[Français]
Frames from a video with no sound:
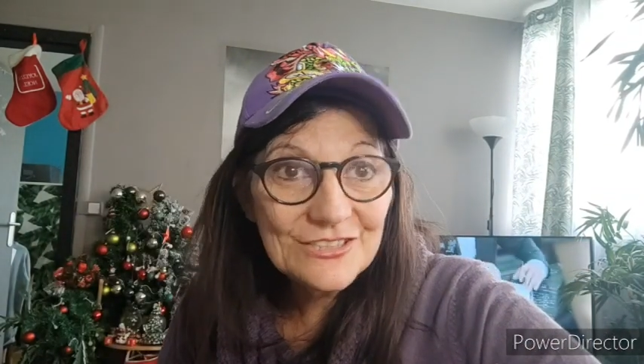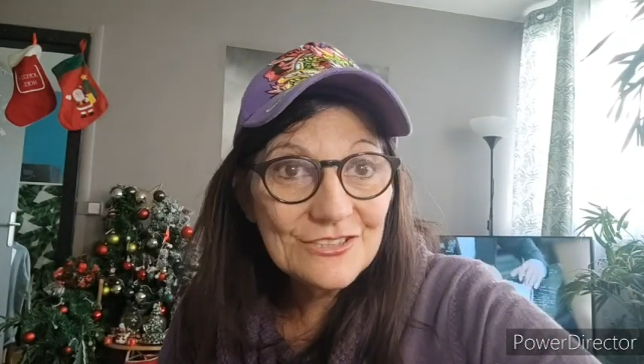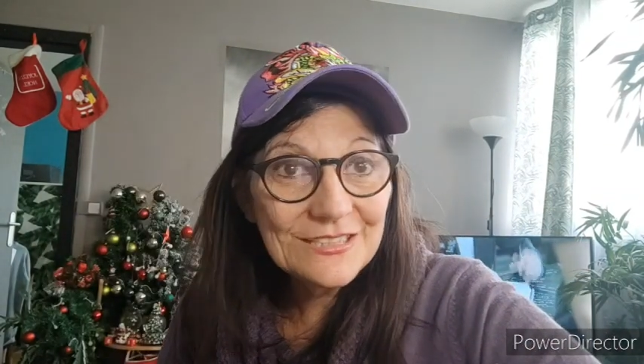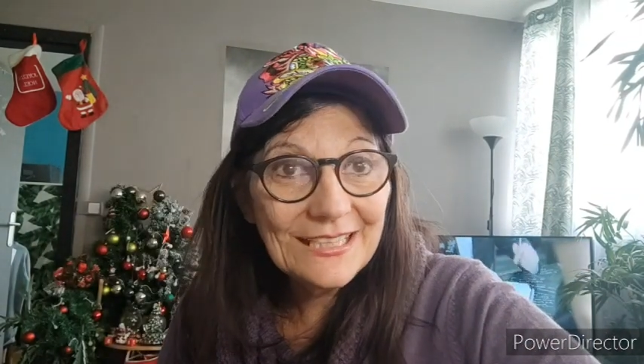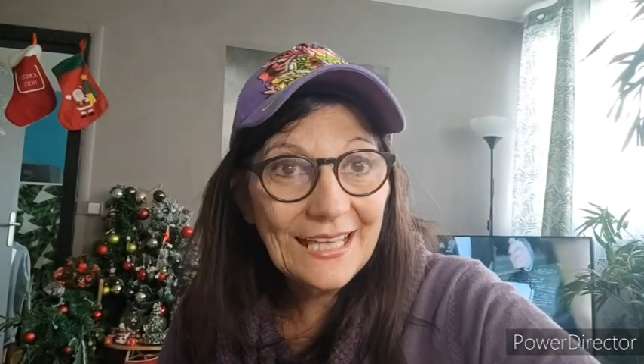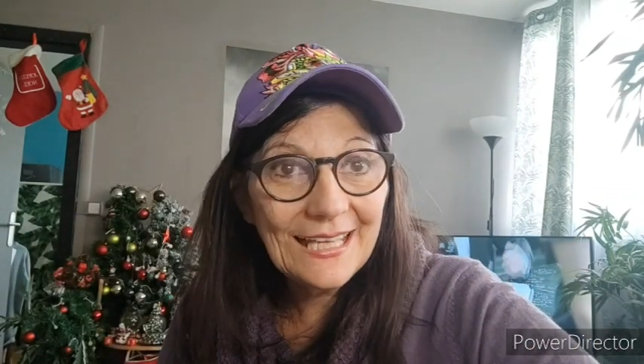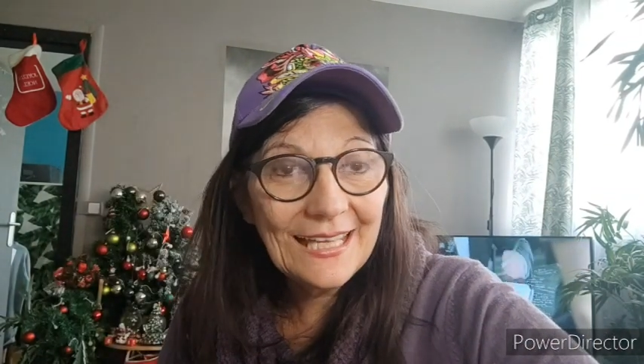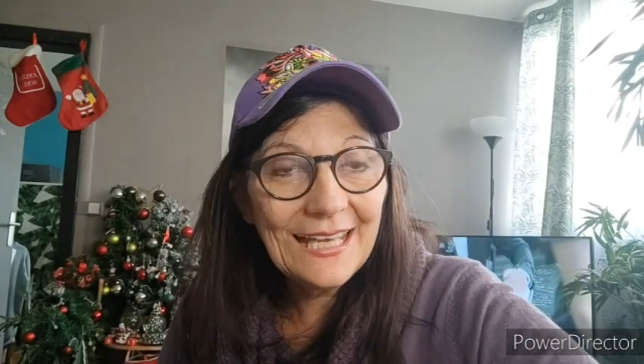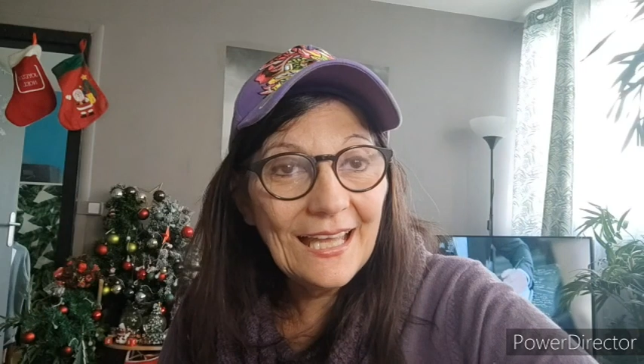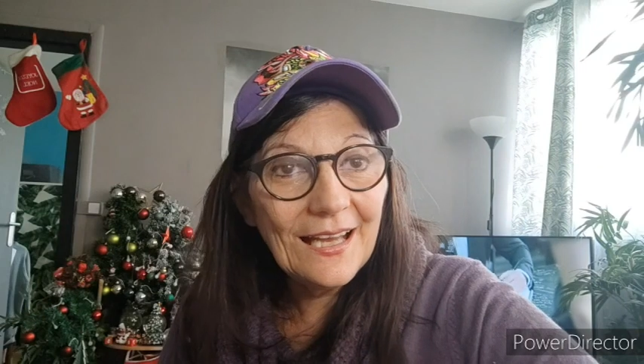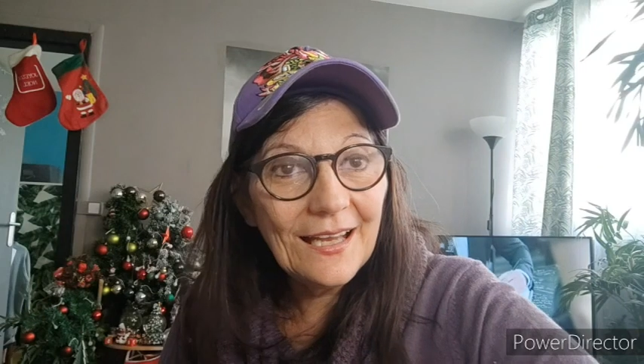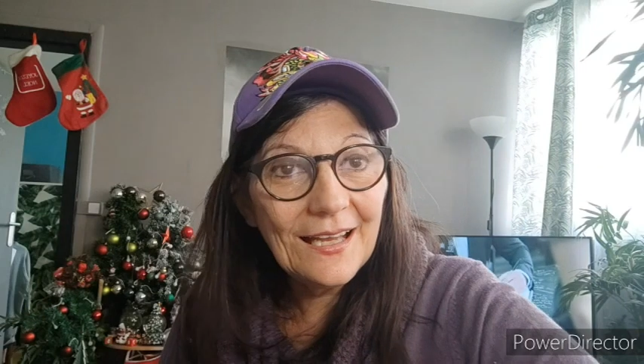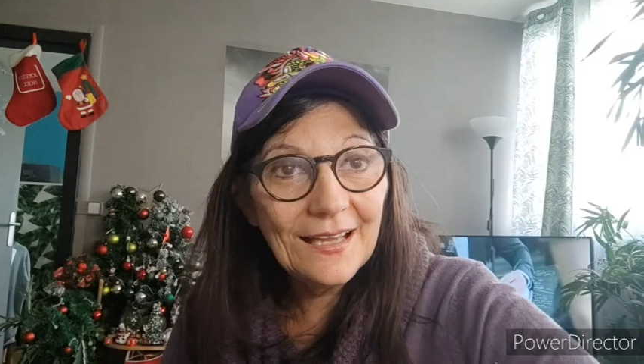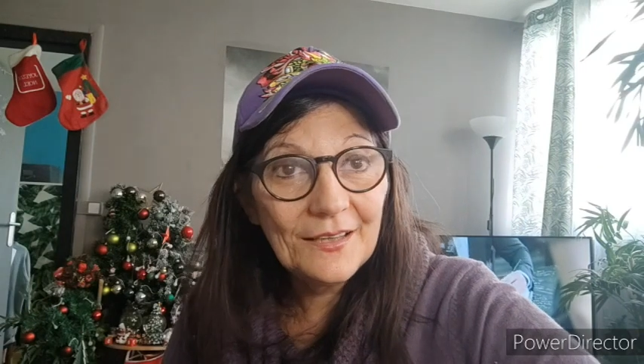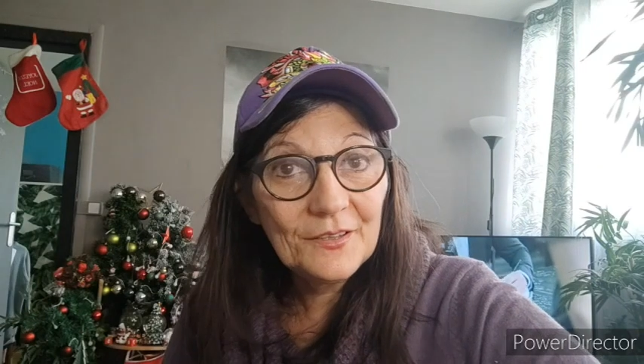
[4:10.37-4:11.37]
je dirais
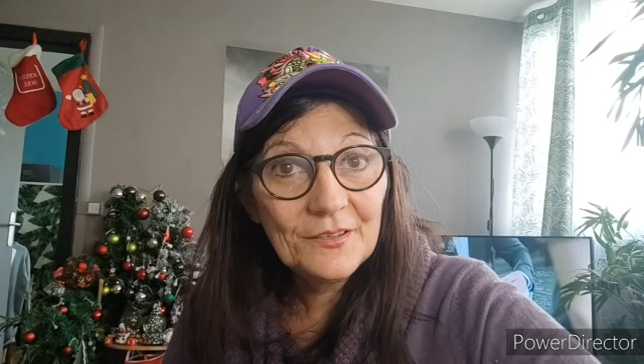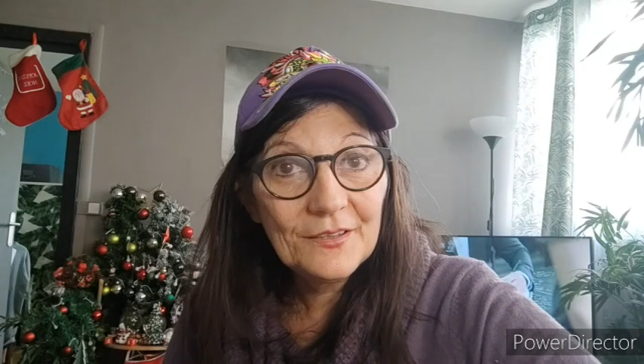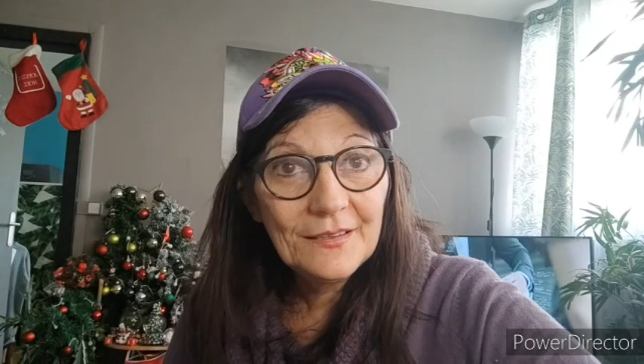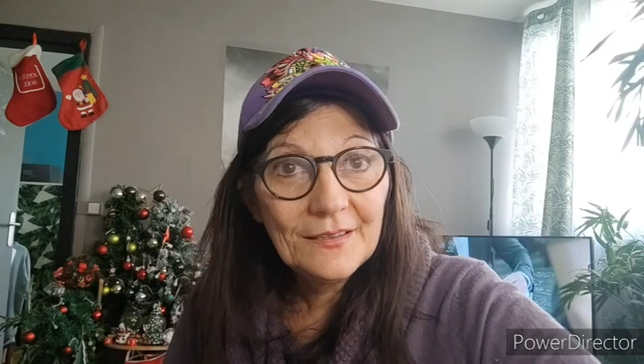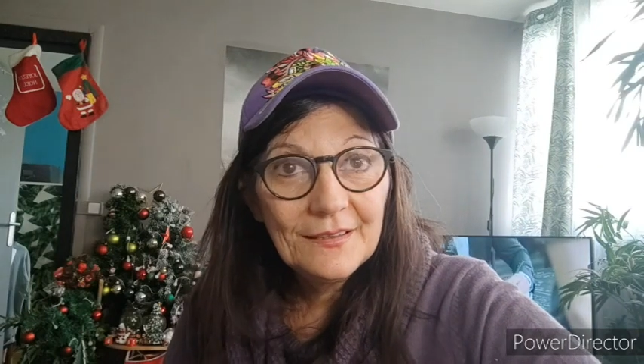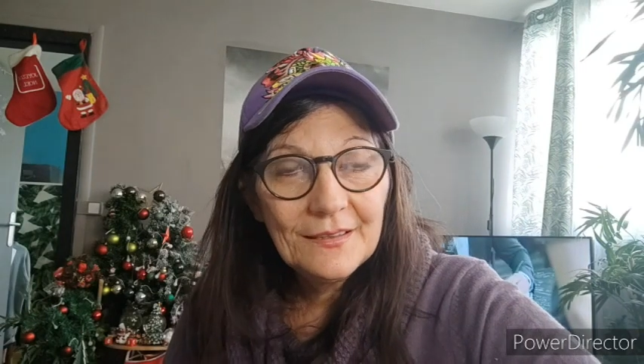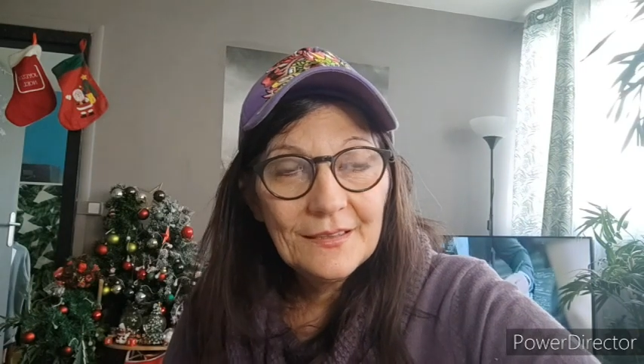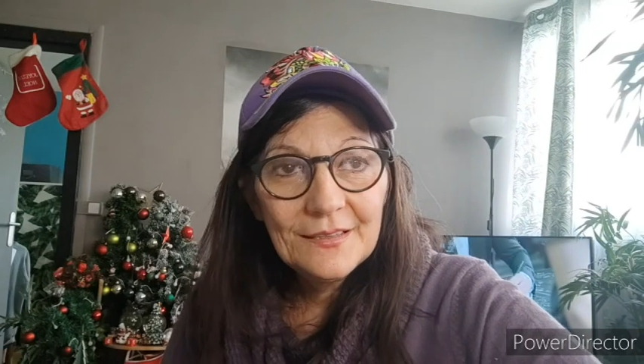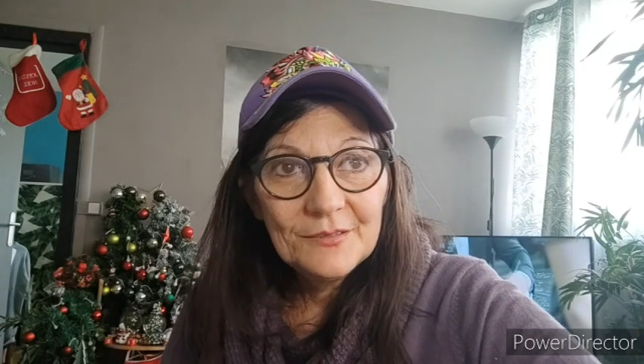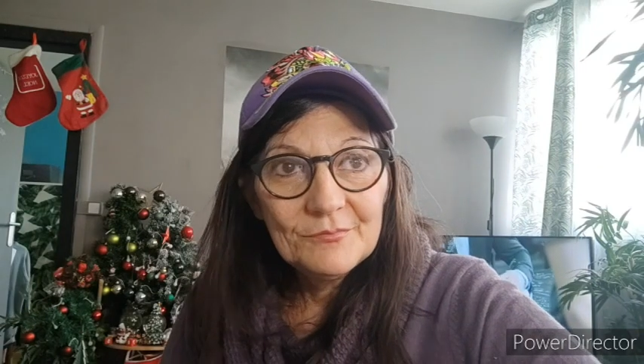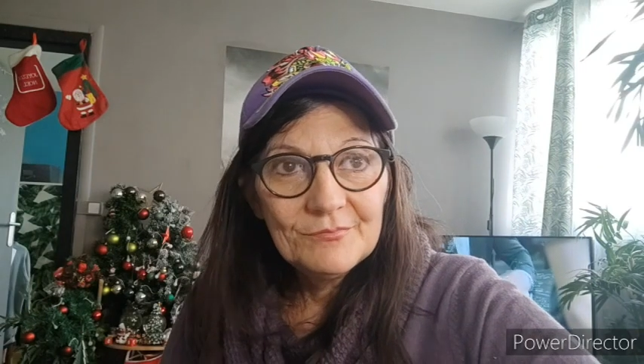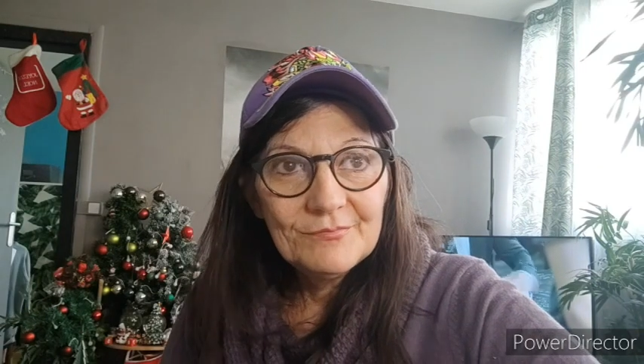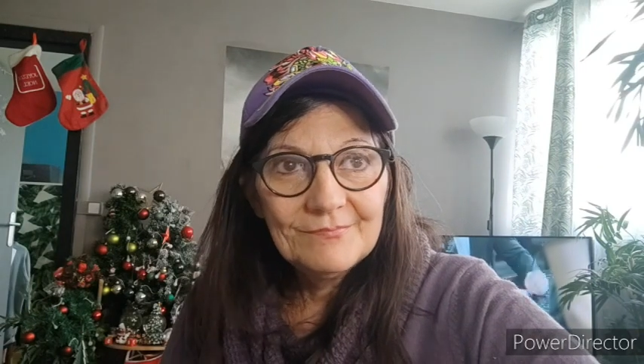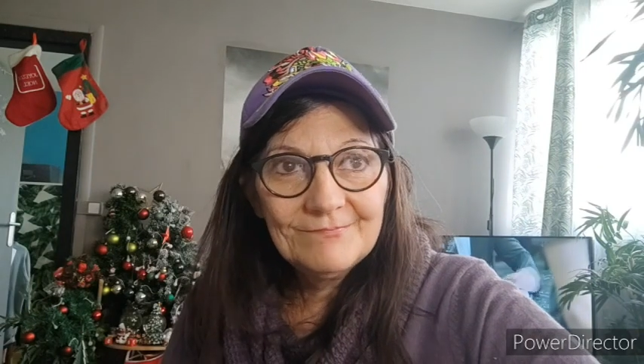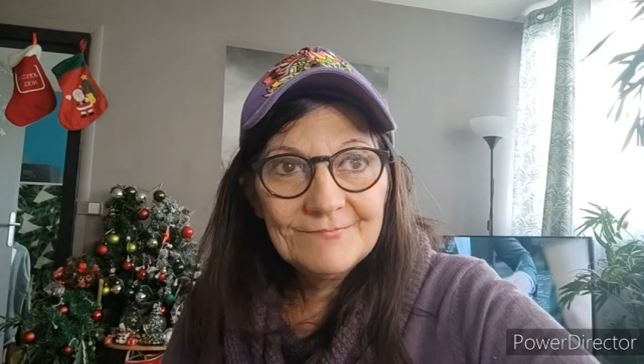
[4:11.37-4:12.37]
la
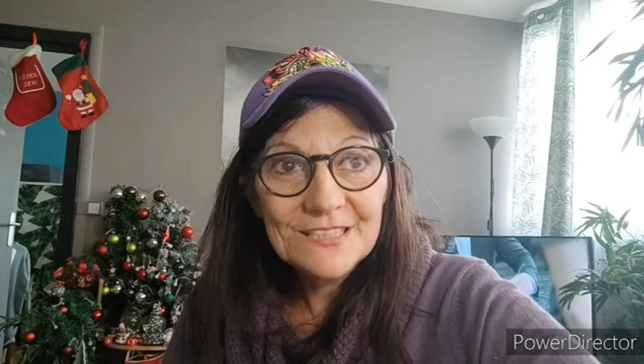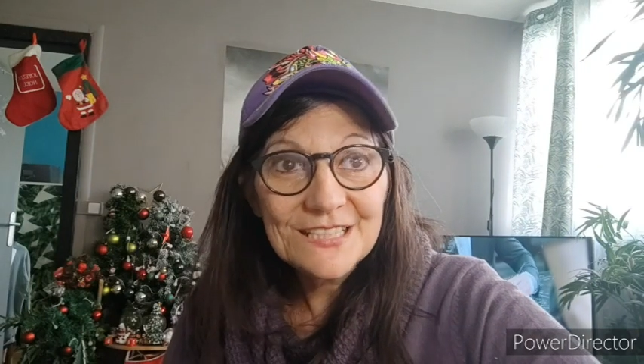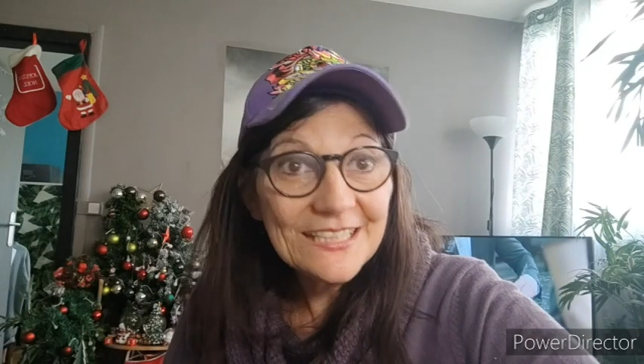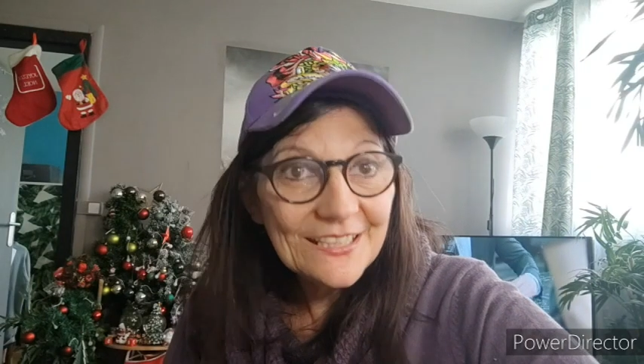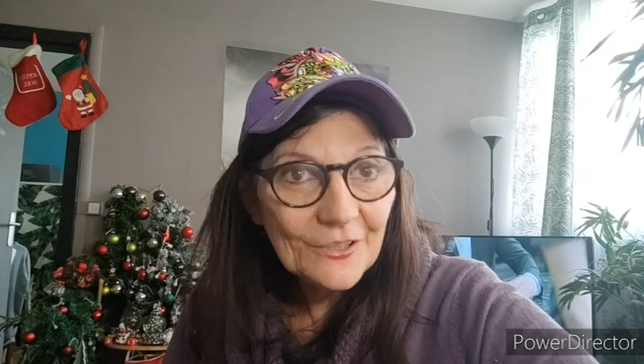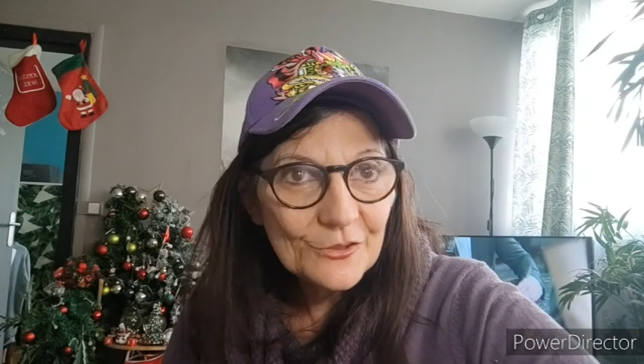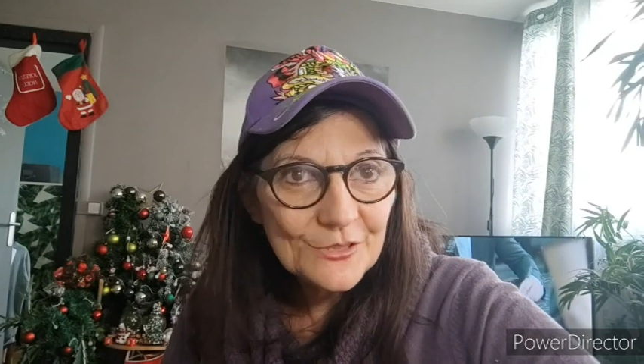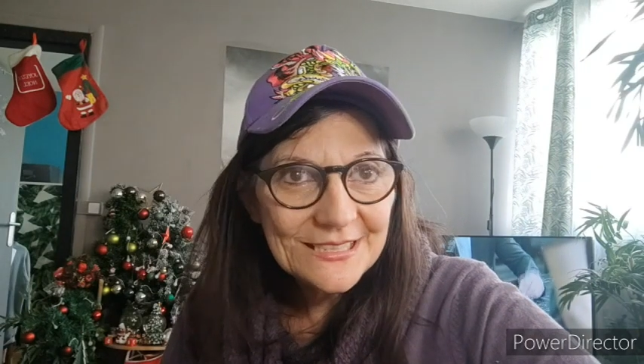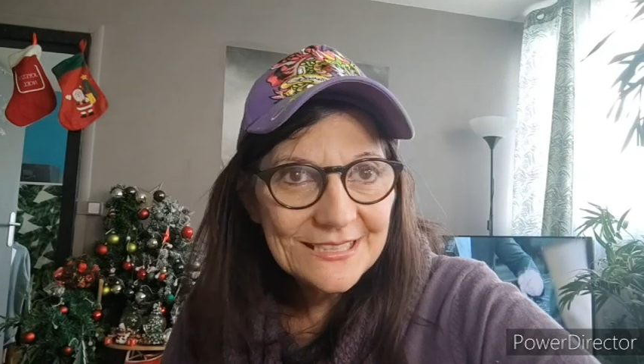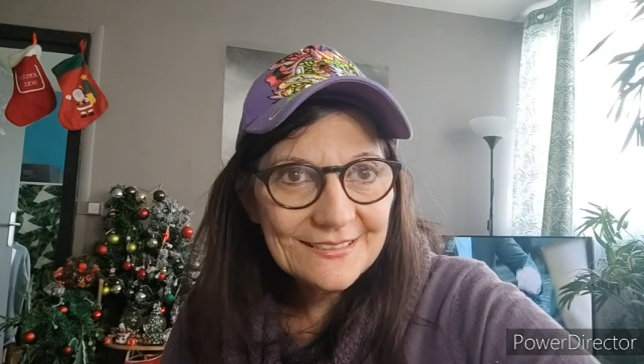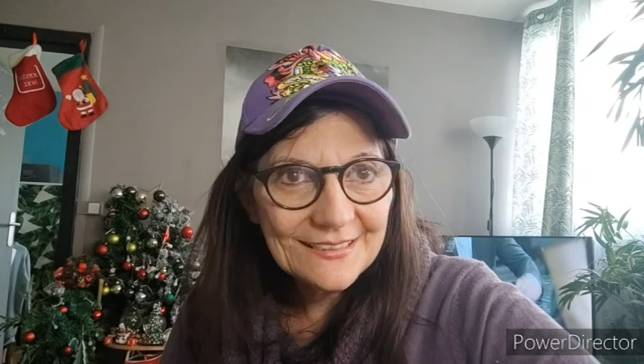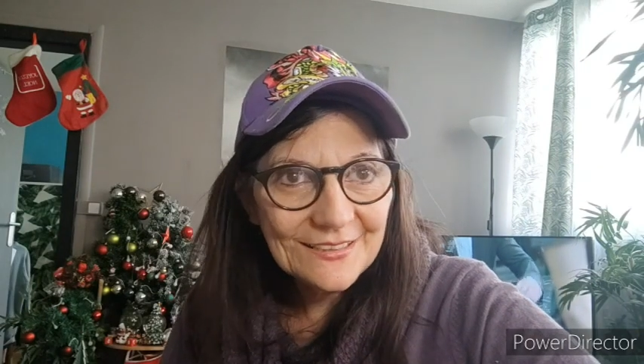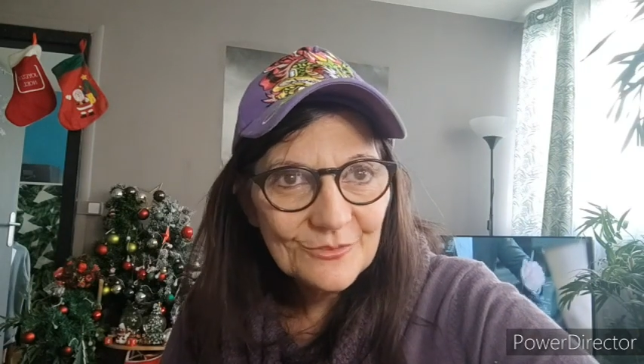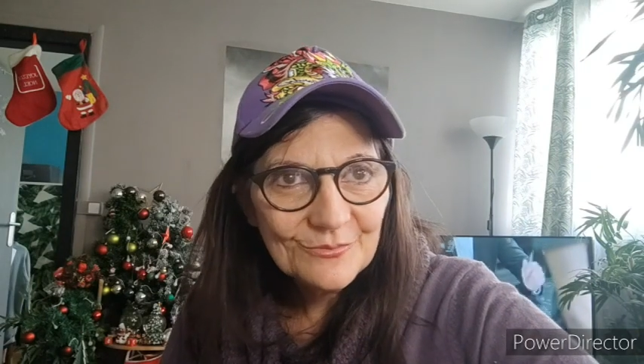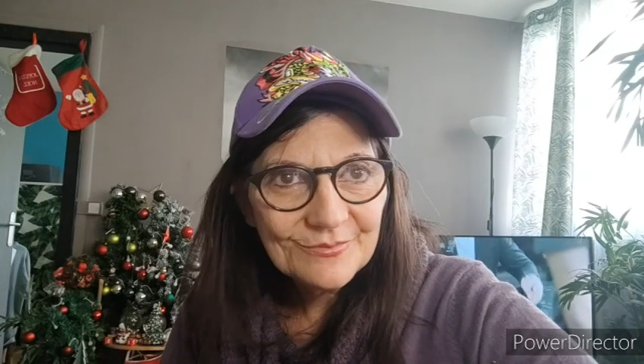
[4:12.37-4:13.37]

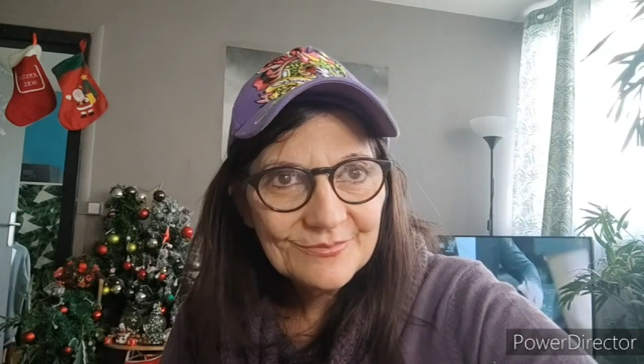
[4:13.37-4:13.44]
générosité.